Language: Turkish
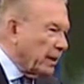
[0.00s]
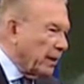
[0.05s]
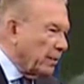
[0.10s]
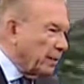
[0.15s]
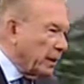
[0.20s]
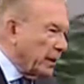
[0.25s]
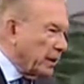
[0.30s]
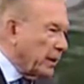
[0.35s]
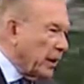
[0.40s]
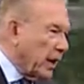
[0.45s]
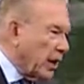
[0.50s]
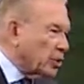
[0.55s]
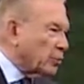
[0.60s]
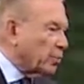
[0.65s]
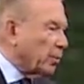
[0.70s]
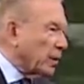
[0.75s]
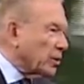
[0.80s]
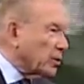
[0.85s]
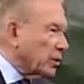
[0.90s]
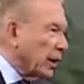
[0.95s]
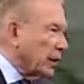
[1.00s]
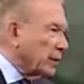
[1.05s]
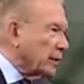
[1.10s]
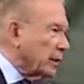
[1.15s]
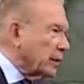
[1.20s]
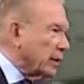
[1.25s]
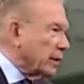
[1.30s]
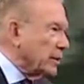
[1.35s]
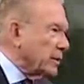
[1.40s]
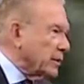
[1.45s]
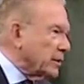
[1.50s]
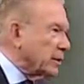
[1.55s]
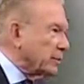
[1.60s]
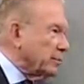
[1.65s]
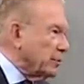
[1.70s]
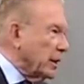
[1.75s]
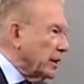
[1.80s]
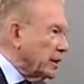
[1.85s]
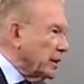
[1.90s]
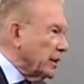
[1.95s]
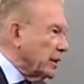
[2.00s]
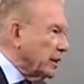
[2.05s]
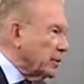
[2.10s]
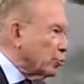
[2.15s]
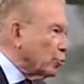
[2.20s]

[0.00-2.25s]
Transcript: BDP'nin eş başkanlarının isimleri